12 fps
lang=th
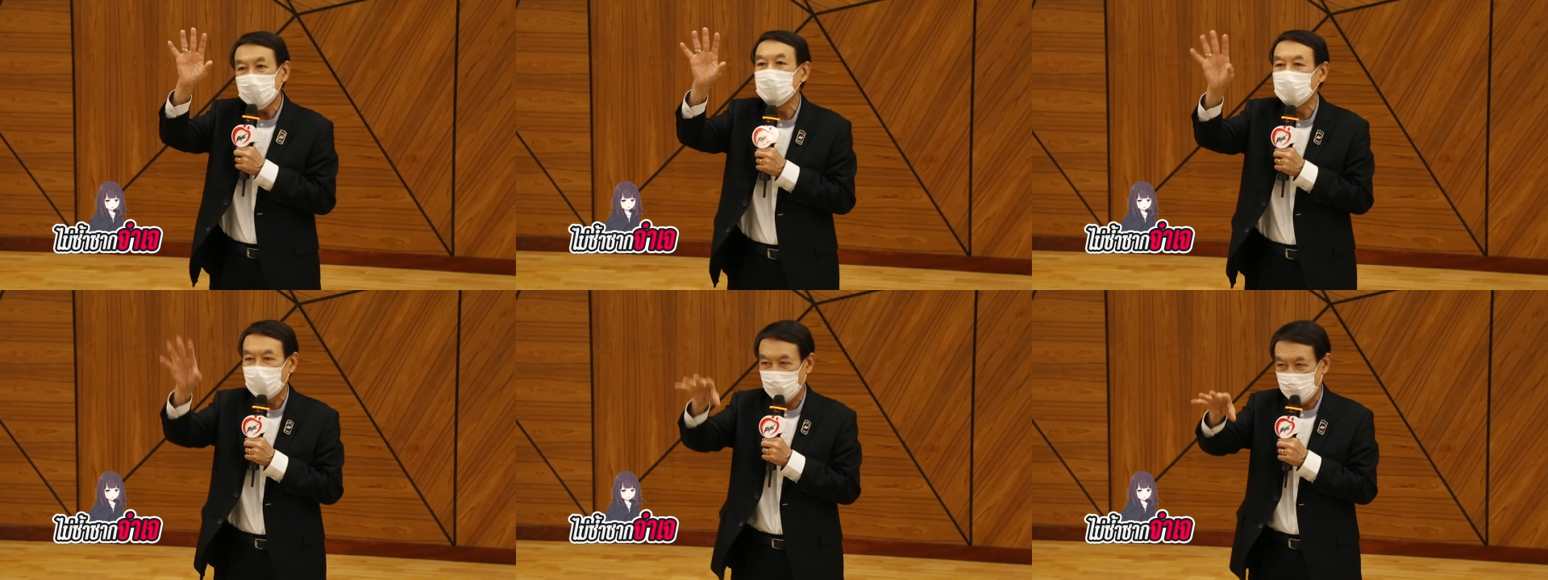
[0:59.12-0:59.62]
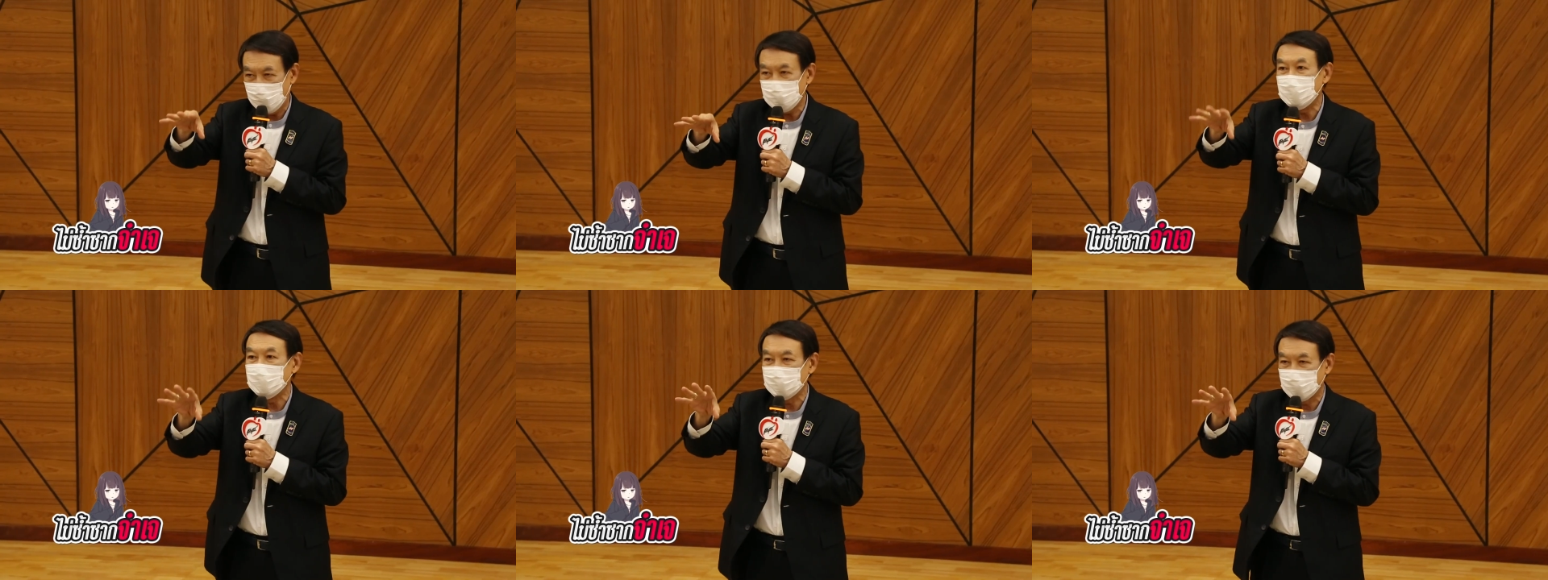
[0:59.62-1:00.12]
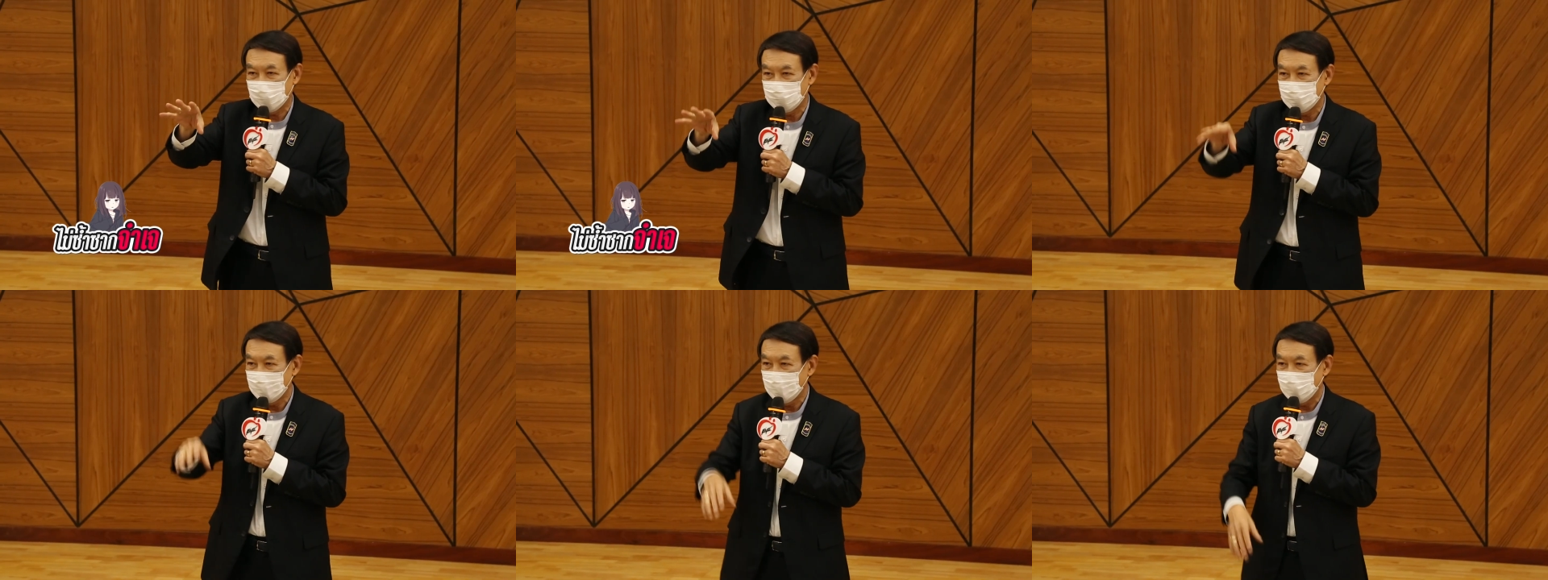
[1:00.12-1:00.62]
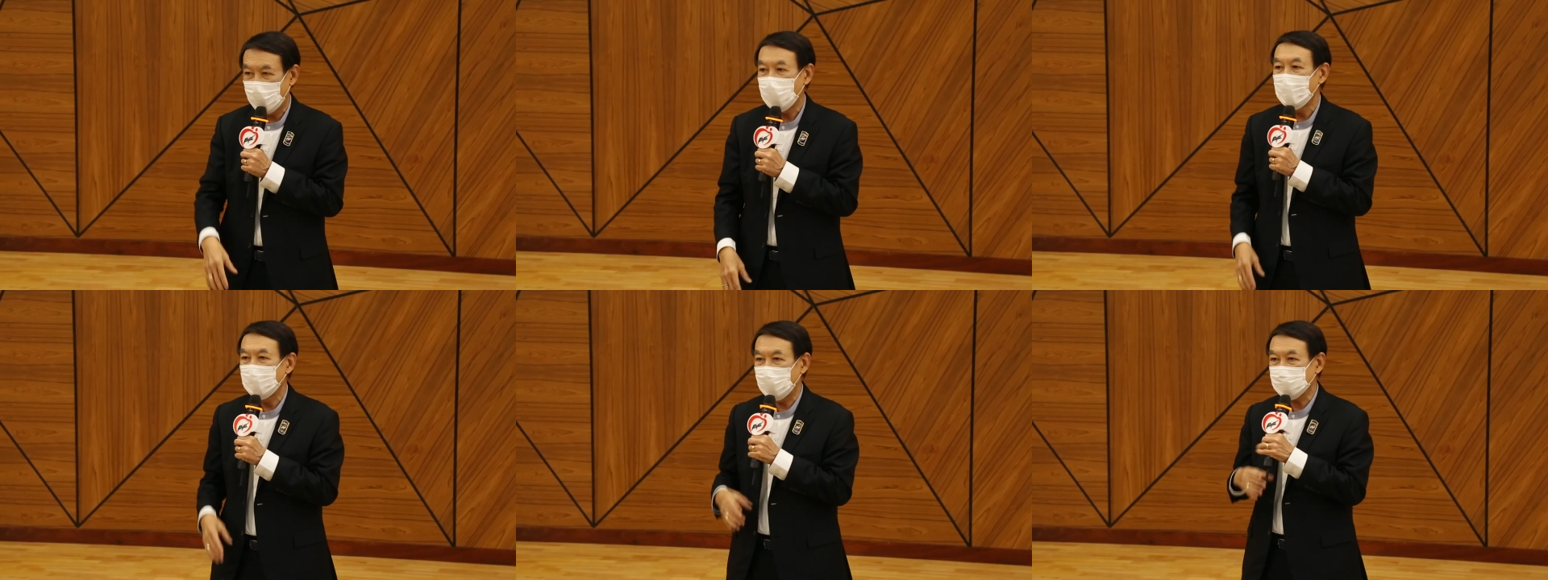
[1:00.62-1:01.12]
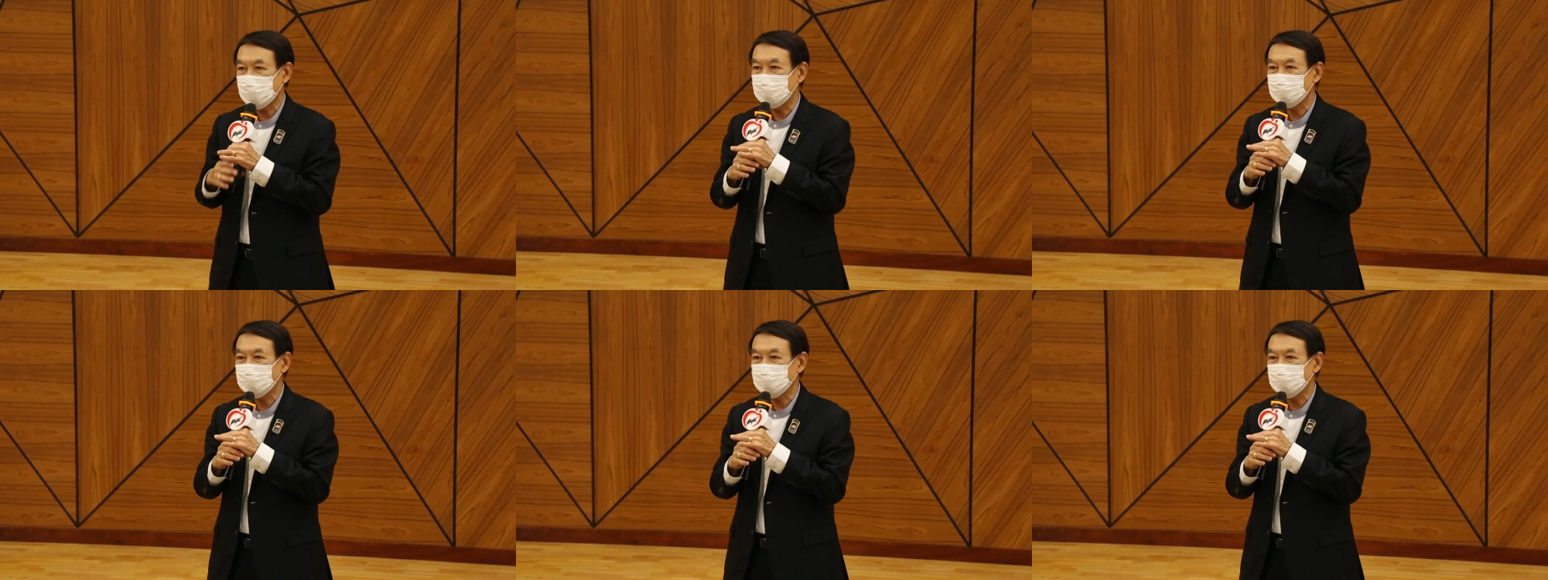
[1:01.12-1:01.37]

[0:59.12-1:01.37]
ก็เหนื่อยนะเบื่อนะเพราะฉะนั้น